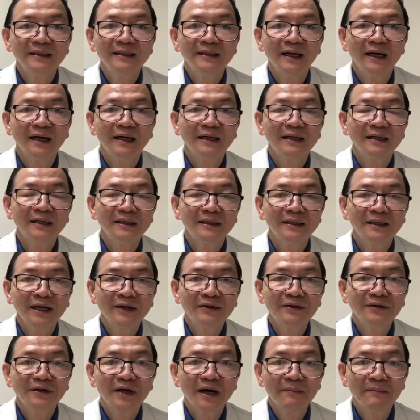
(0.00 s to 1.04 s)
à, nếu
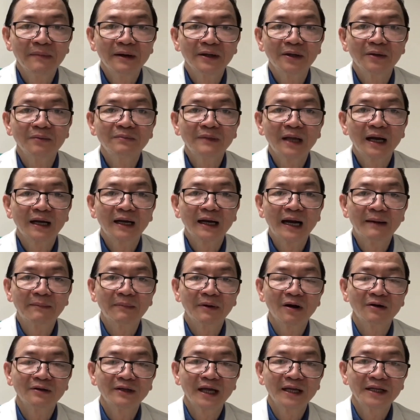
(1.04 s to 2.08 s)
trường hợp mà chúng ta làm
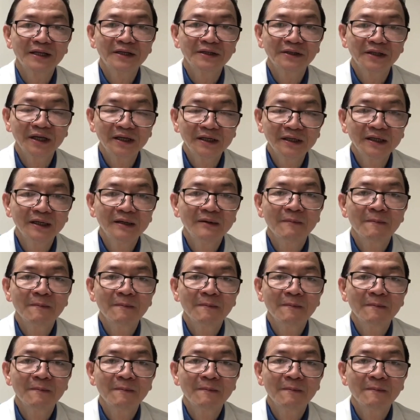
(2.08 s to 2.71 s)
clo dương tính